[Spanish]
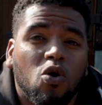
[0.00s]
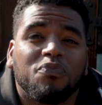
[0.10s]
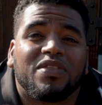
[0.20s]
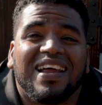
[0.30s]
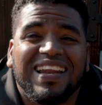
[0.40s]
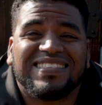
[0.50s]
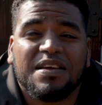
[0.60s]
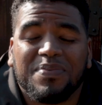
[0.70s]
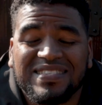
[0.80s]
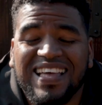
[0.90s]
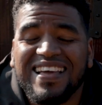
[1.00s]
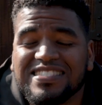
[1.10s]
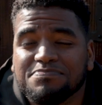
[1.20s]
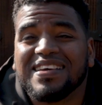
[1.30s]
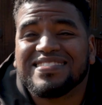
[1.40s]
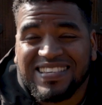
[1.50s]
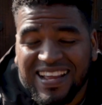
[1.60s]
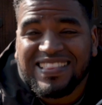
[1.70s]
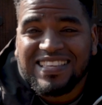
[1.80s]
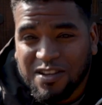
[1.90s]
contra las tempestades más
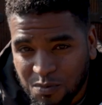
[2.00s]
grandes